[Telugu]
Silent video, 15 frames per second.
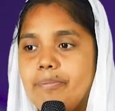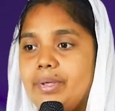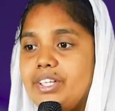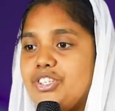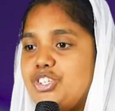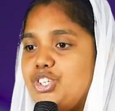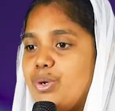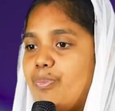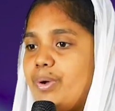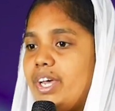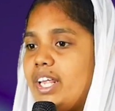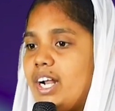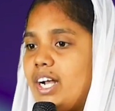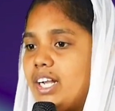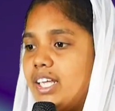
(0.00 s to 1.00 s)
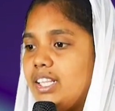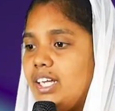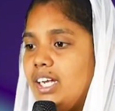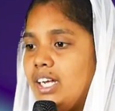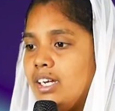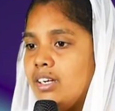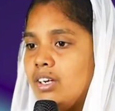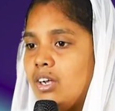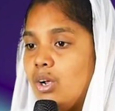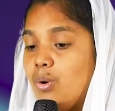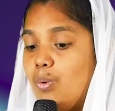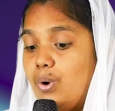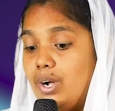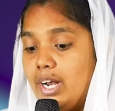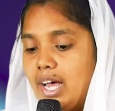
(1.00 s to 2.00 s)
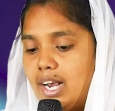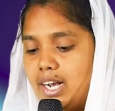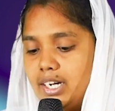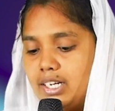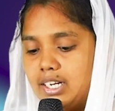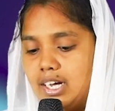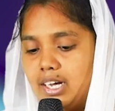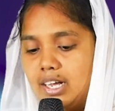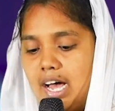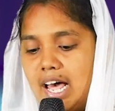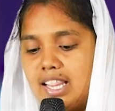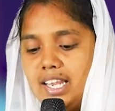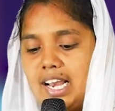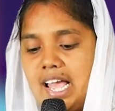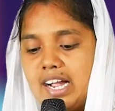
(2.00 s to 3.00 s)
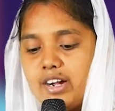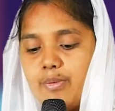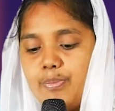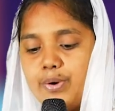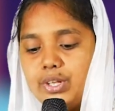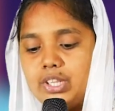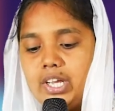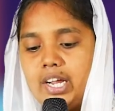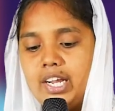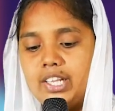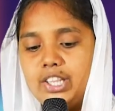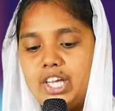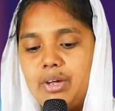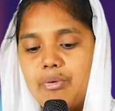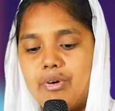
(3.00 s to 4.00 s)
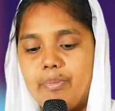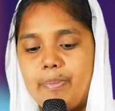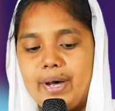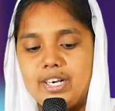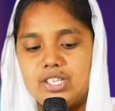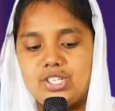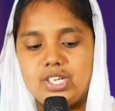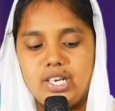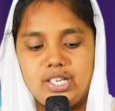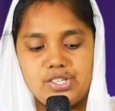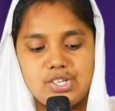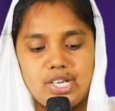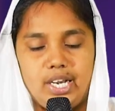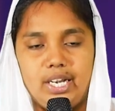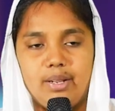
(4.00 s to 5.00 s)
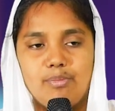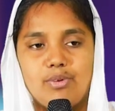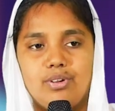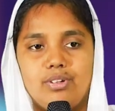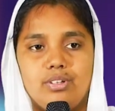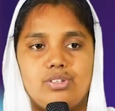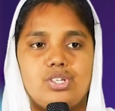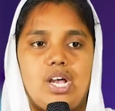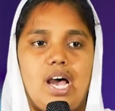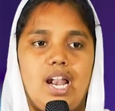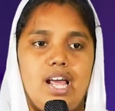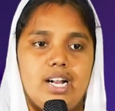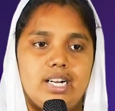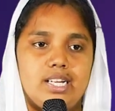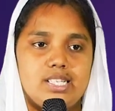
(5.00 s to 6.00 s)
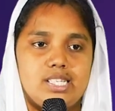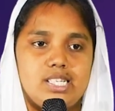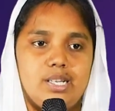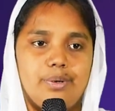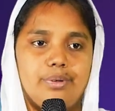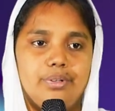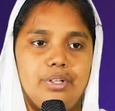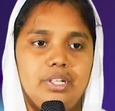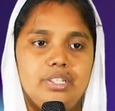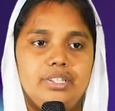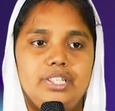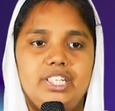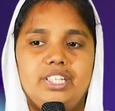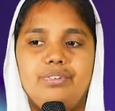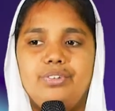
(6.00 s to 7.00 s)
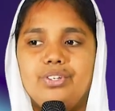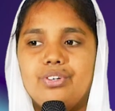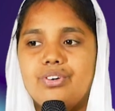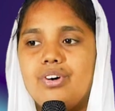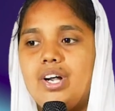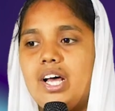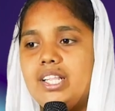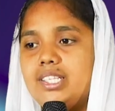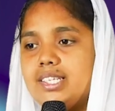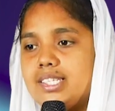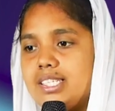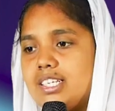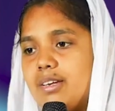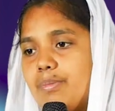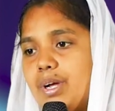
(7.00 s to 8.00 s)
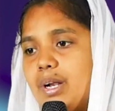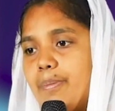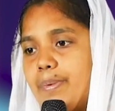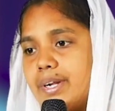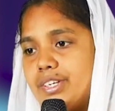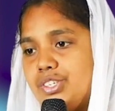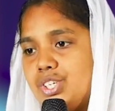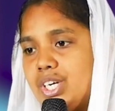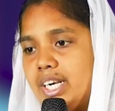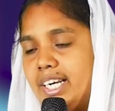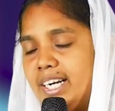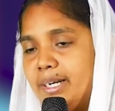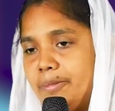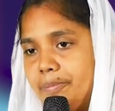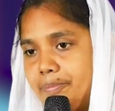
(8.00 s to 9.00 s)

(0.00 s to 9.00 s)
మంచి పేరు అనేది ఉండాలంట అది లేకపోతే దేవుని పరిచర్య చేయడము చాలా కష్టం దేవుని కూడా అది ఇష్టమైన పరిచర్య